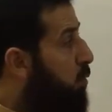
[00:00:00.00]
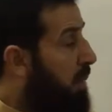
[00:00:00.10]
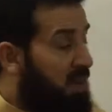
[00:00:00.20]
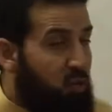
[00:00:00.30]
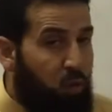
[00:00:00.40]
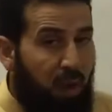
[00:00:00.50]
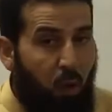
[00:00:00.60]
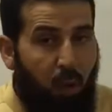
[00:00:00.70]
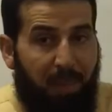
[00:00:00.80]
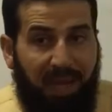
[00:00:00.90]
مكسورة
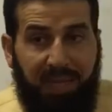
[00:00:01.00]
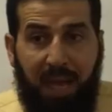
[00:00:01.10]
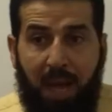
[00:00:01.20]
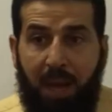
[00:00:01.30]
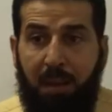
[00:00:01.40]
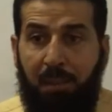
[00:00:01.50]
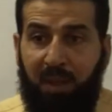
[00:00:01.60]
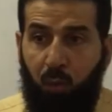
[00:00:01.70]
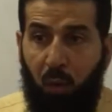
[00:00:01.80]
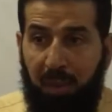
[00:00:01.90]
وبعدها
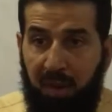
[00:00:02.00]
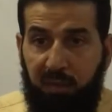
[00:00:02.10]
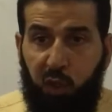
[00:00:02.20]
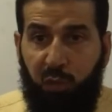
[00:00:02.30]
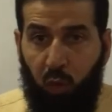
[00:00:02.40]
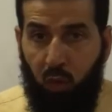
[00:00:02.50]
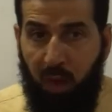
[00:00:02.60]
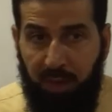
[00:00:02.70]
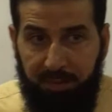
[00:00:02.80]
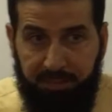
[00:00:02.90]
مضمومة فيش في
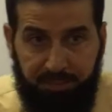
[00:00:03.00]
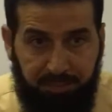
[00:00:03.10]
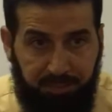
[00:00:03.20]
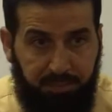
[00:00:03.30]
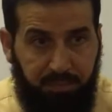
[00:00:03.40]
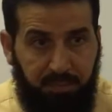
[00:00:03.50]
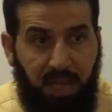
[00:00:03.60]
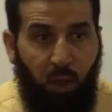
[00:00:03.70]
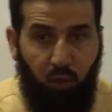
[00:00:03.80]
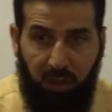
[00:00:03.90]
القرآن
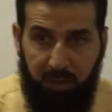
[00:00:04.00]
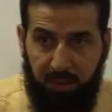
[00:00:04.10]
لا يوجد